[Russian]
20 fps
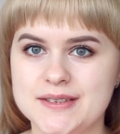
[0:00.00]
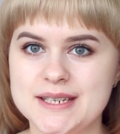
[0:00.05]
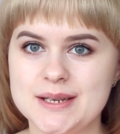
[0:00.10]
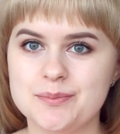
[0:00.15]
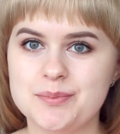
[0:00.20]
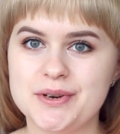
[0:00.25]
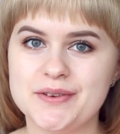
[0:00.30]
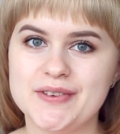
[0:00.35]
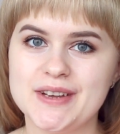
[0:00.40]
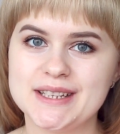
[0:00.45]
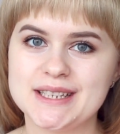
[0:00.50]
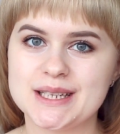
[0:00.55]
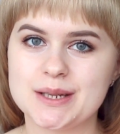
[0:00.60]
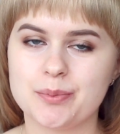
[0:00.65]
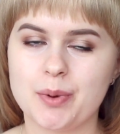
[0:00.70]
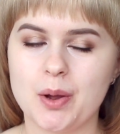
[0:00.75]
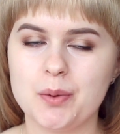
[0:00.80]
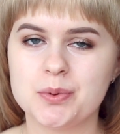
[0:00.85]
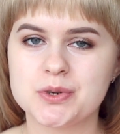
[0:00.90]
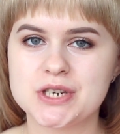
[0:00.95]
Всем привет и
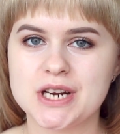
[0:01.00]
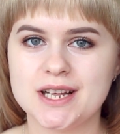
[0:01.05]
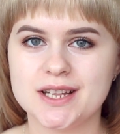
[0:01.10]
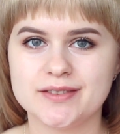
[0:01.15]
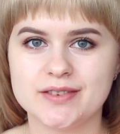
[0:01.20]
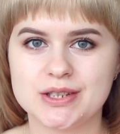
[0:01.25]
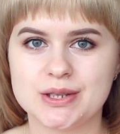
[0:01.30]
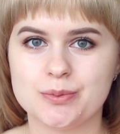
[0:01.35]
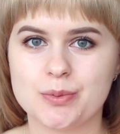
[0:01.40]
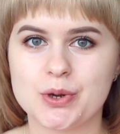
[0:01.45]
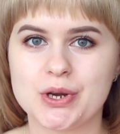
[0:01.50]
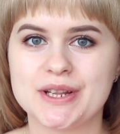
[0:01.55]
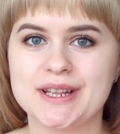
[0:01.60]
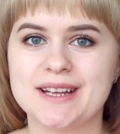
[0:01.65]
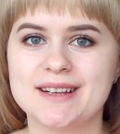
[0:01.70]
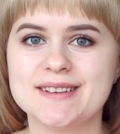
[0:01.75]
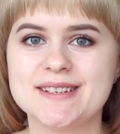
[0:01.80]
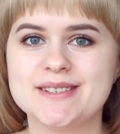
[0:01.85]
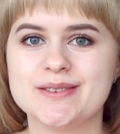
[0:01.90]
добро пожаловать на мой канал.